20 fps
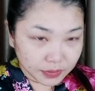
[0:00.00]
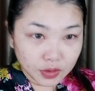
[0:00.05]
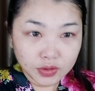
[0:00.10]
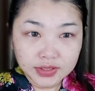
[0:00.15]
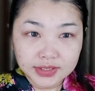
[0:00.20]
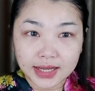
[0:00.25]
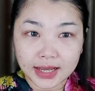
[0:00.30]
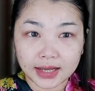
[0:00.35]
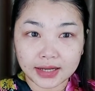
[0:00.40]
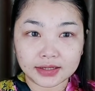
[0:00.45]
มต้น
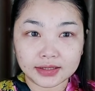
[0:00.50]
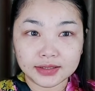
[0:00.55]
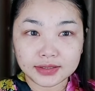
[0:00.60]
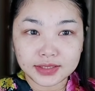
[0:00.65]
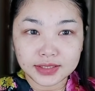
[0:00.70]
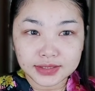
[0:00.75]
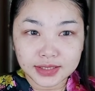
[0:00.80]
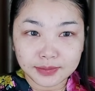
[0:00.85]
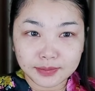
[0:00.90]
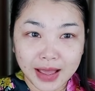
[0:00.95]
จาก คือ
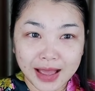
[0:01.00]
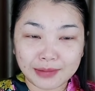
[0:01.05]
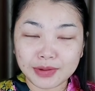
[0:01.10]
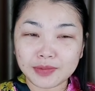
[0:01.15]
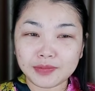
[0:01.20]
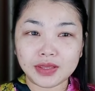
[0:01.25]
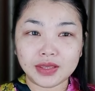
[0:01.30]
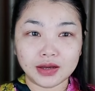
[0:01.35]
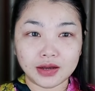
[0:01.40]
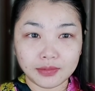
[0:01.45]
จริง ๆ มาร์กมั
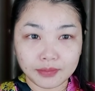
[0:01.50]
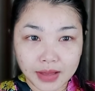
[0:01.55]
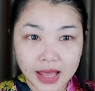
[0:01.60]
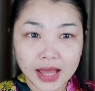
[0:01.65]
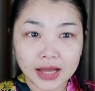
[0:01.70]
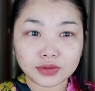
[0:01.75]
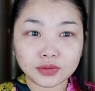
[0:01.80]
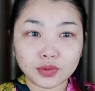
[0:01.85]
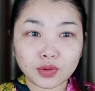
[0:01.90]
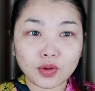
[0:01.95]
นมีเยอะมา
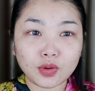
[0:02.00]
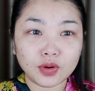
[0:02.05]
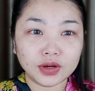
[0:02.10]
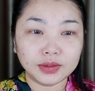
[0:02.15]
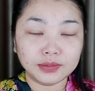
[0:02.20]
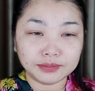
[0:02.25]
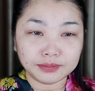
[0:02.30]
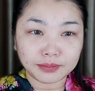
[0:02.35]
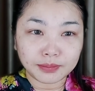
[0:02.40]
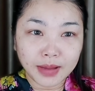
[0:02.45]
ก ทุกคน
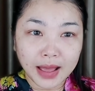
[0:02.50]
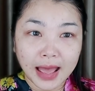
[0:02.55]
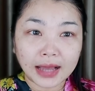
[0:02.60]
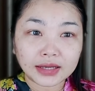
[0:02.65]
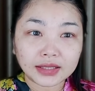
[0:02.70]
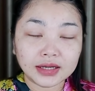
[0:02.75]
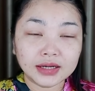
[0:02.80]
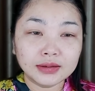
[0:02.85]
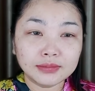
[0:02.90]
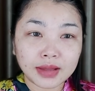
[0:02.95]
มาร์ก
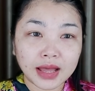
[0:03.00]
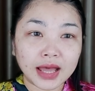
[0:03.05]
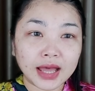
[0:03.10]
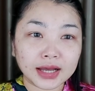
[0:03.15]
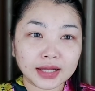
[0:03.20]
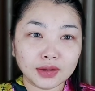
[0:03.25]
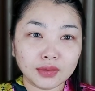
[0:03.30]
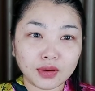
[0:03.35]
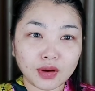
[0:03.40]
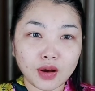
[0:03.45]
เยอะมา
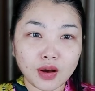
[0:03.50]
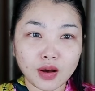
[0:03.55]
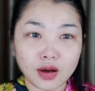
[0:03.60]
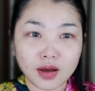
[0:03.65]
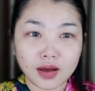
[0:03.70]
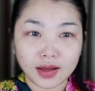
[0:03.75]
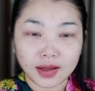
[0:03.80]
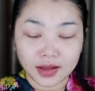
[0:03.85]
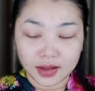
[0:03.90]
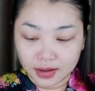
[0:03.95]
กแล้วก็
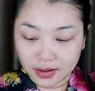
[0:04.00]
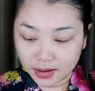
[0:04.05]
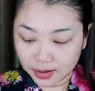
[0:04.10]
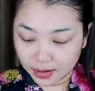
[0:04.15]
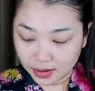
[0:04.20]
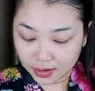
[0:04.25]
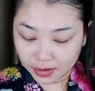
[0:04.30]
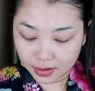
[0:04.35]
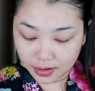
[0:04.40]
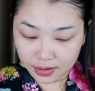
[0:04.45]
เอ
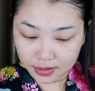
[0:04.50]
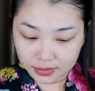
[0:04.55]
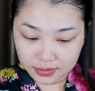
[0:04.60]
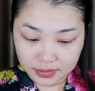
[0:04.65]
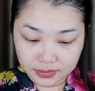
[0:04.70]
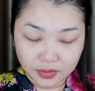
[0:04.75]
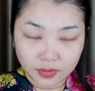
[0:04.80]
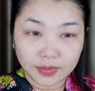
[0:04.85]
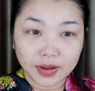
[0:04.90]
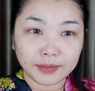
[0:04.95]
อคื
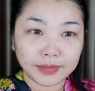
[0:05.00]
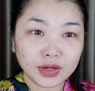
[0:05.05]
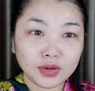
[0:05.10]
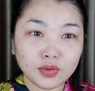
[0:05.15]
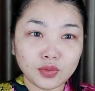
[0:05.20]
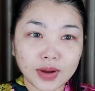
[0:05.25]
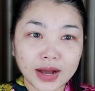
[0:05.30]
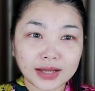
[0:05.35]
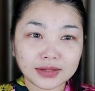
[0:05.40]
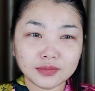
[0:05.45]
อส้มไม่
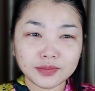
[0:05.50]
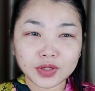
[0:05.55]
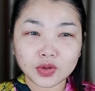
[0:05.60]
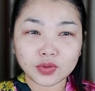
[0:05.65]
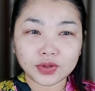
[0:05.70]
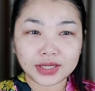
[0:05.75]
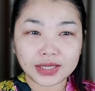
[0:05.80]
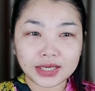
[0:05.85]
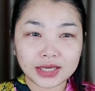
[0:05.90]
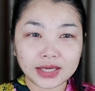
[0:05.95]
รู้ว่าส้มเป็น
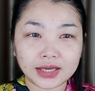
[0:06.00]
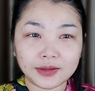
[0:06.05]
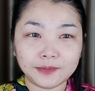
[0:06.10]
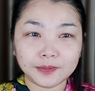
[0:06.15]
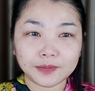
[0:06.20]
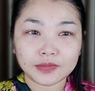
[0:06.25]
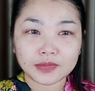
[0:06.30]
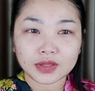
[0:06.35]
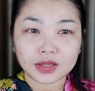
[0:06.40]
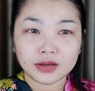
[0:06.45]
คนที่
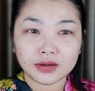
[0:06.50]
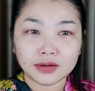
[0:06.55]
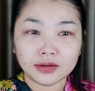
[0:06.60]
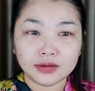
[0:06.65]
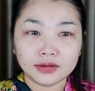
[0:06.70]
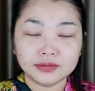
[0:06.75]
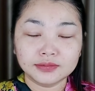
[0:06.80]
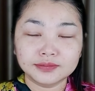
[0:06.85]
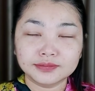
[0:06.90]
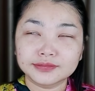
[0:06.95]

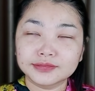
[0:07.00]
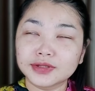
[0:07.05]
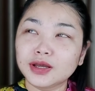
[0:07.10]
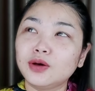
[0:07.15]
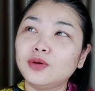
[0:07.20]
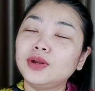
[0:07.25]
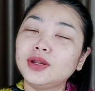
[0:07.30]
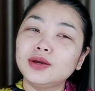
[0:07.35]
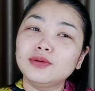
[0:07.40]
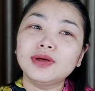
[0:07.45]

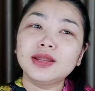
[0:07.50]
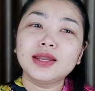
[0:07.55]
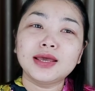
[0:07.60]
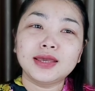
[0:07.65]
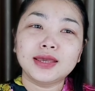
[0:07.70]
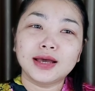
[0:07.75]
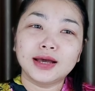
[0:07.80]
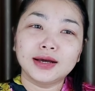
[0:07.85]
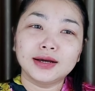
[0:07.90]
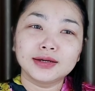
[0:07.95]
เขาเรียกว่าอะไร
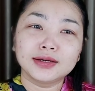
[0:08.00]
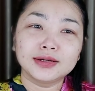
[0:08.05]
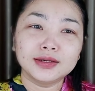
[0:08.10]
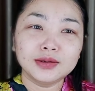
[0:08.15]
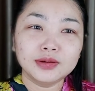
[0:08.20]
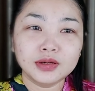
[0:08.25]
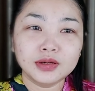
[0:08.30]
อะ่ะ คื